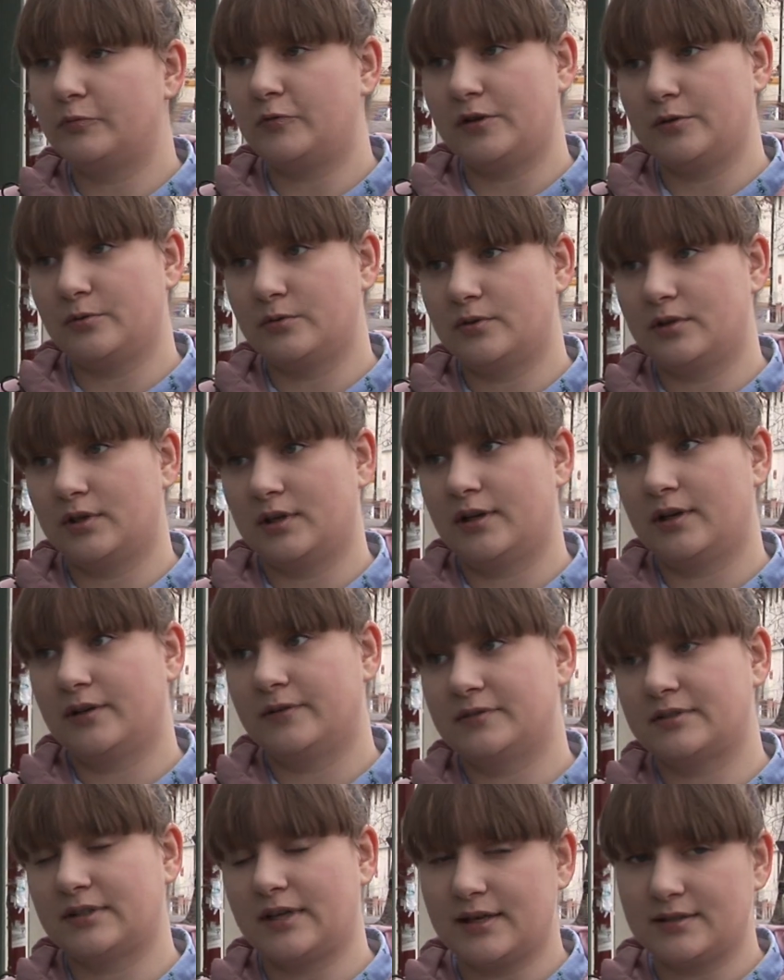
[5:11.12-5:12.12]
Według
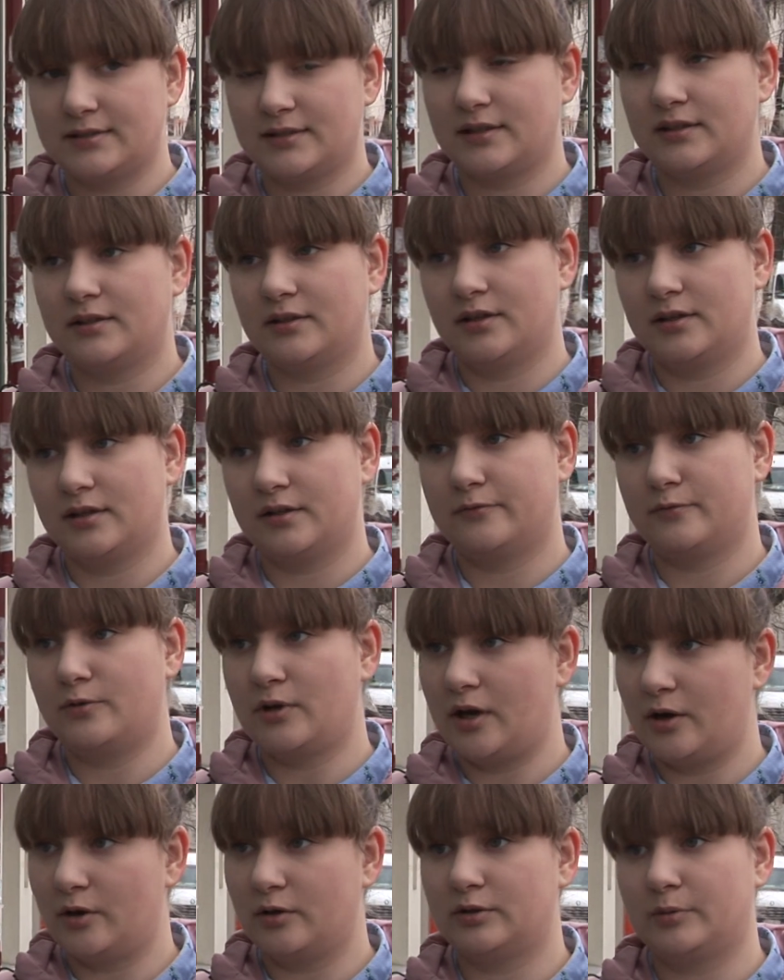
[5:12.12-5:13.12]
e, wskazań e,
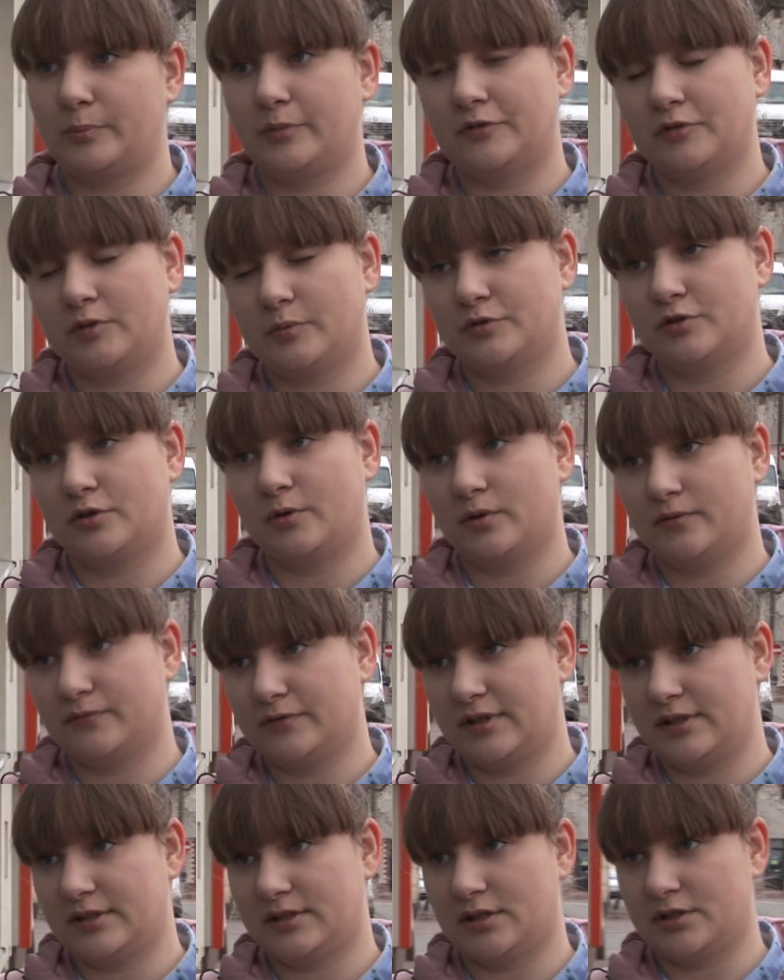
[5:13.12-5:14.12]
WHO to powinno być około
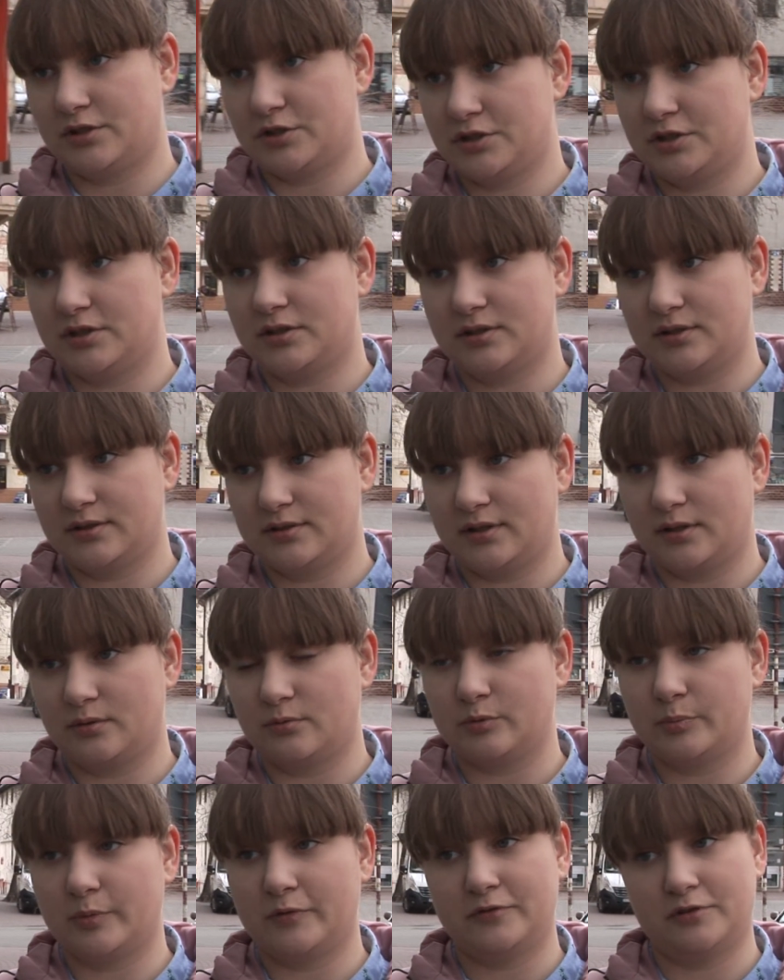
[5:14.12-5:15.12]
20-30
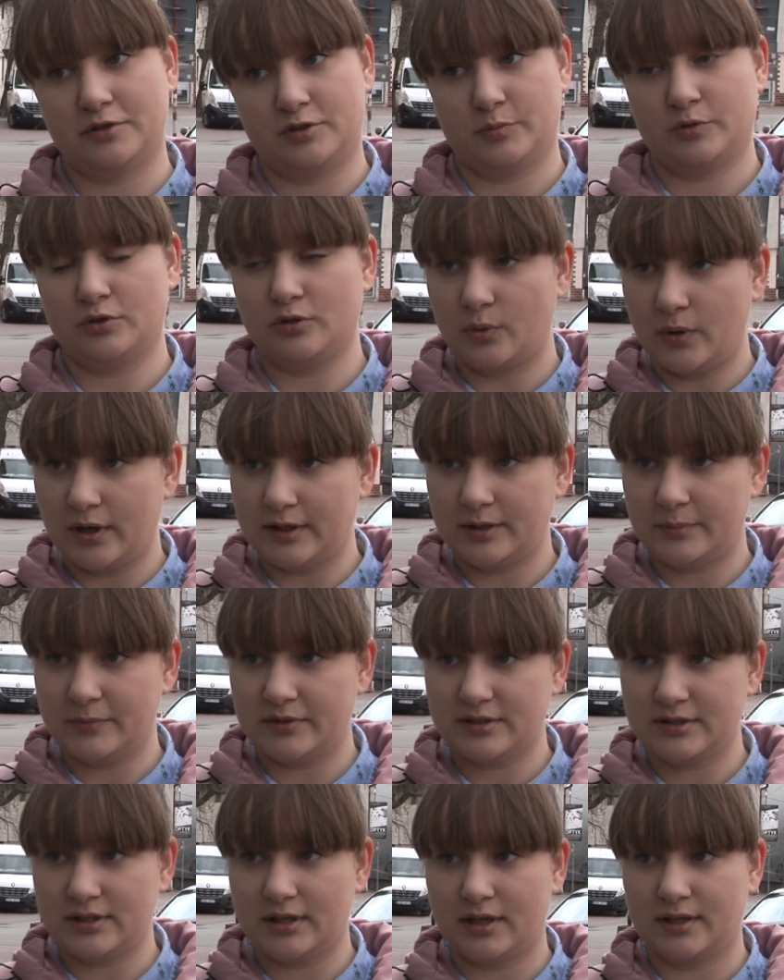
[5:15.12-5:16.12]
sekund. Powinniśmy dokładnie
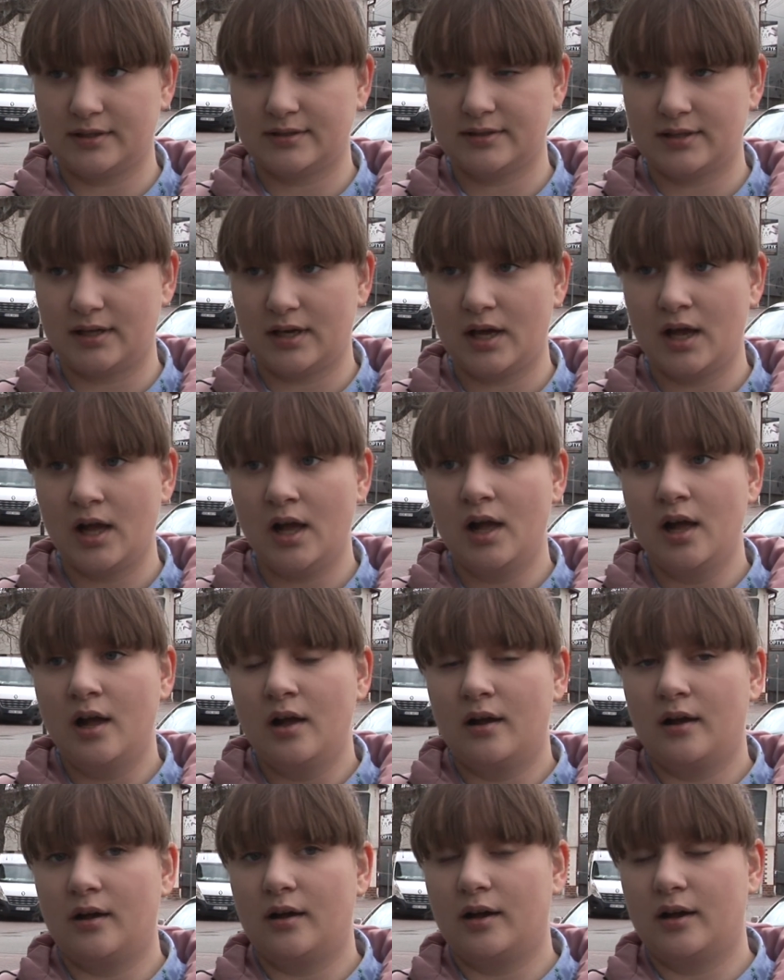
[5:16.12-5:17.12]
myć te ręce,
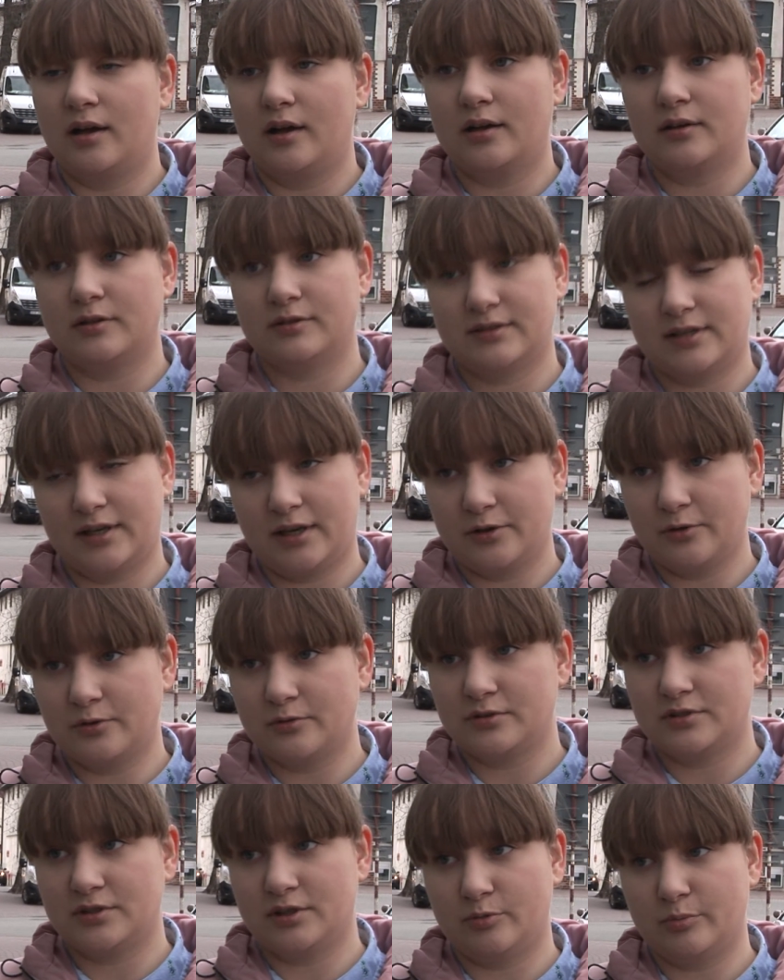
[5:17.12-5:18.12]
e,
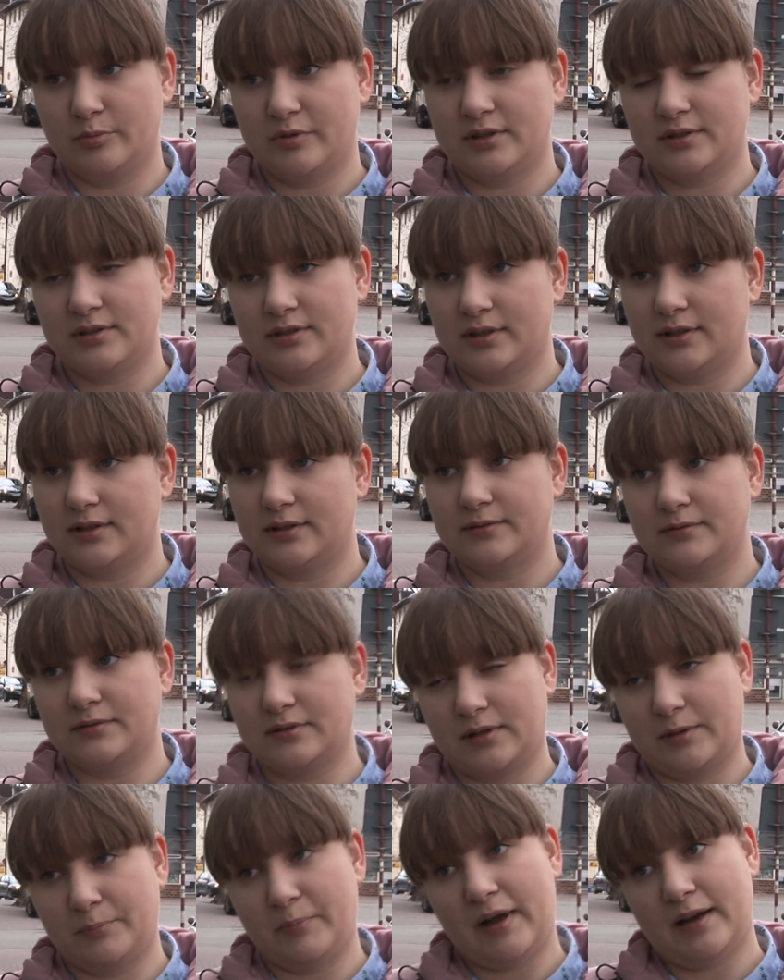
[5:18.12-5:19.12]
starając się umyć
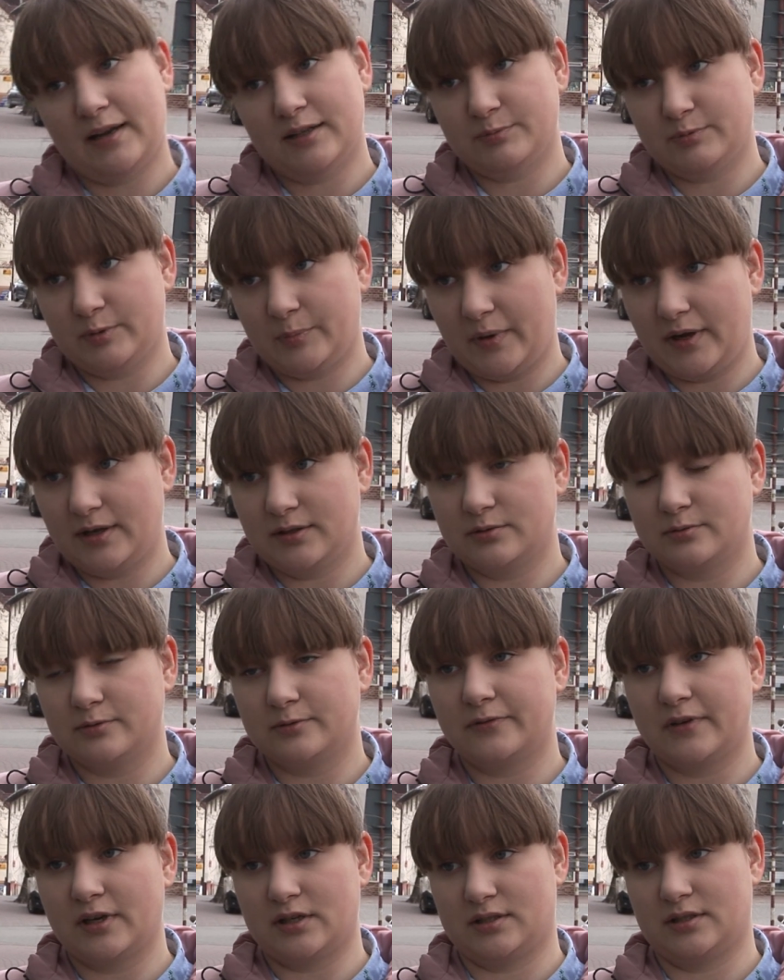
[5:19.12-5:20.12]
palec po
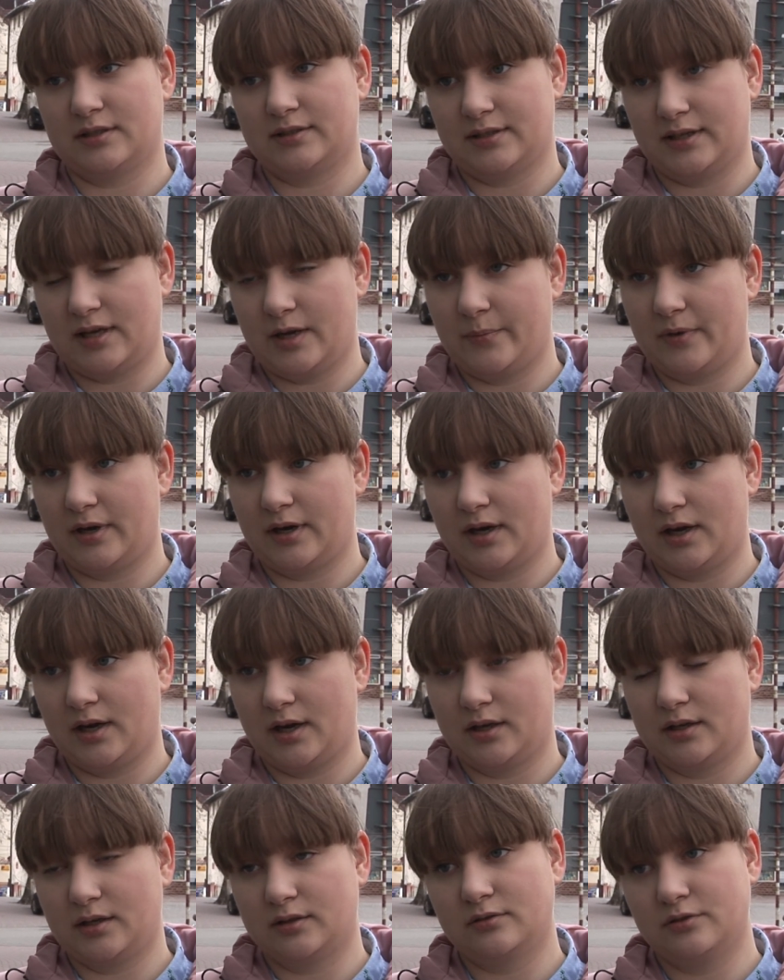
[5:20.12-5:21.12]
palcu w każdych
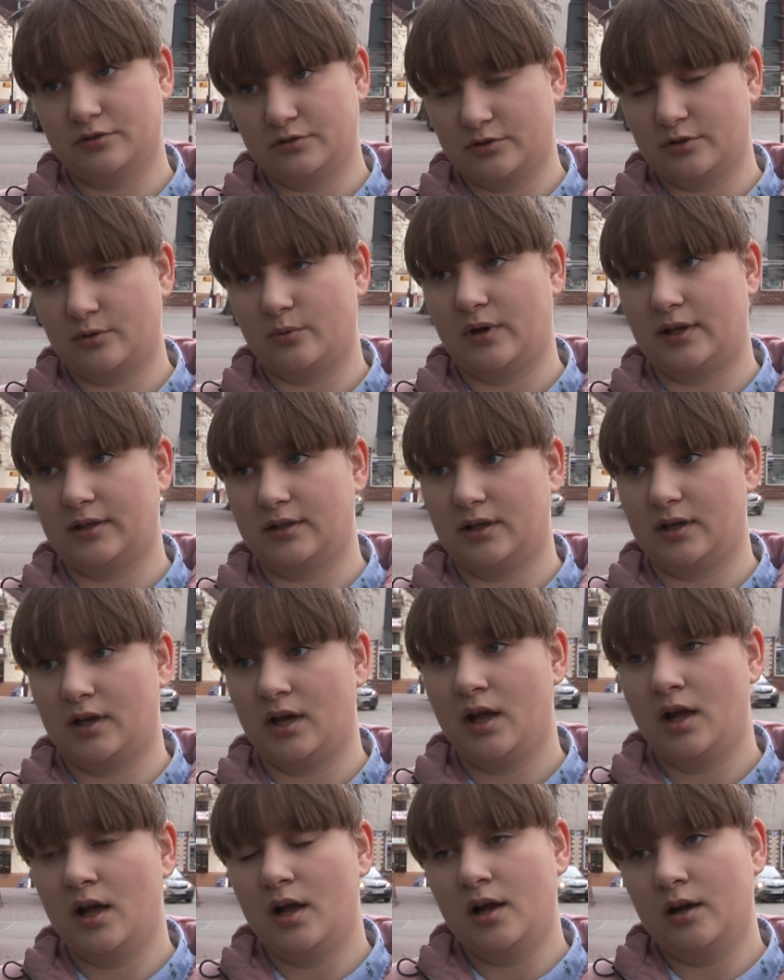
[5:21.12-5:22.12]
zakamarkach dość
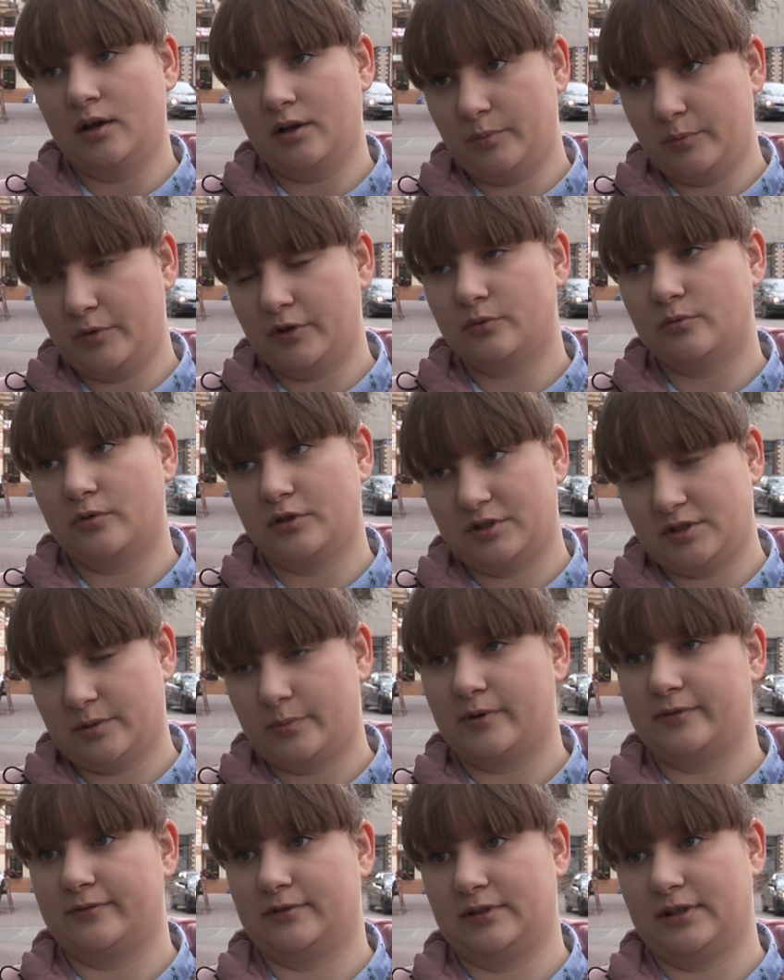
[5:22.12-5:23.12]
dokładnie mydło i
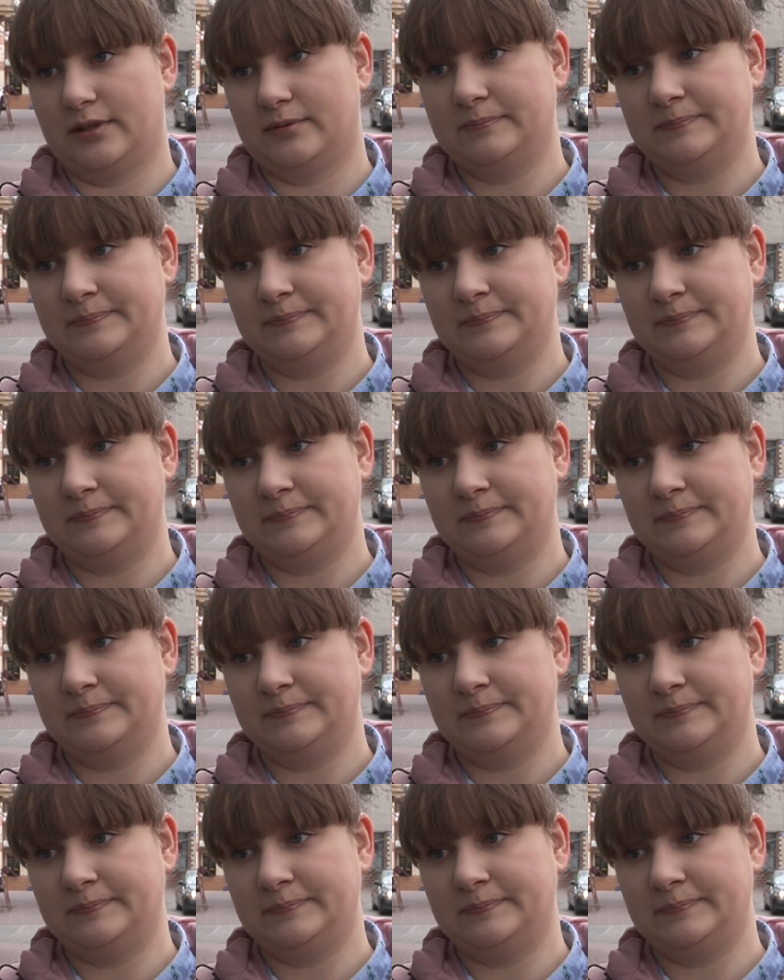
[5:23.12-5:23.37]
ciepła woda.